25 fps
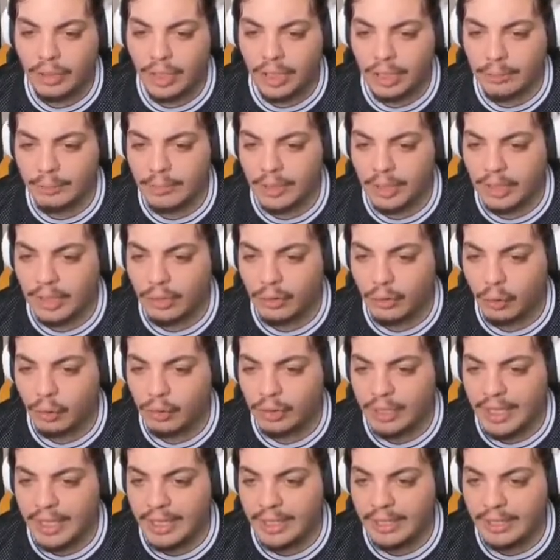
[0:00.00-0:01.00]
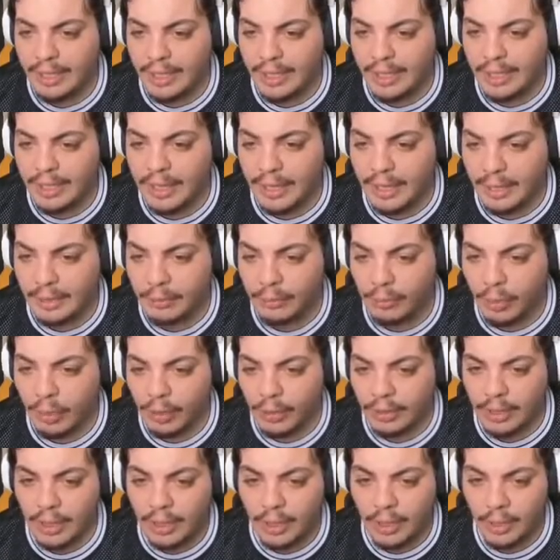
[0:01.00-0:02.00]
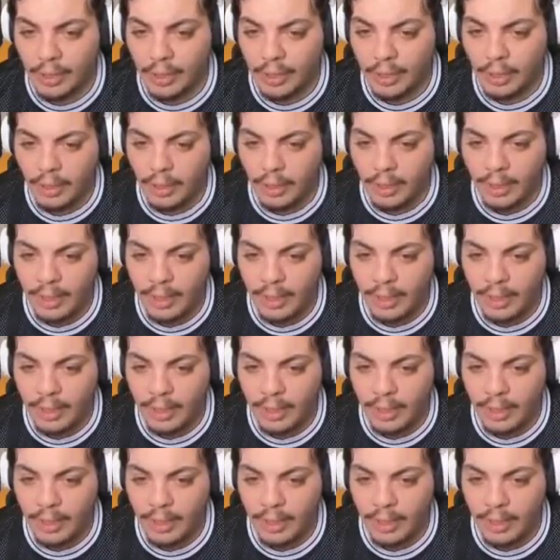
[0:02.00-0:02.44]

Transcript: Şu yanımdaki çok tehlikeli ya şu anda.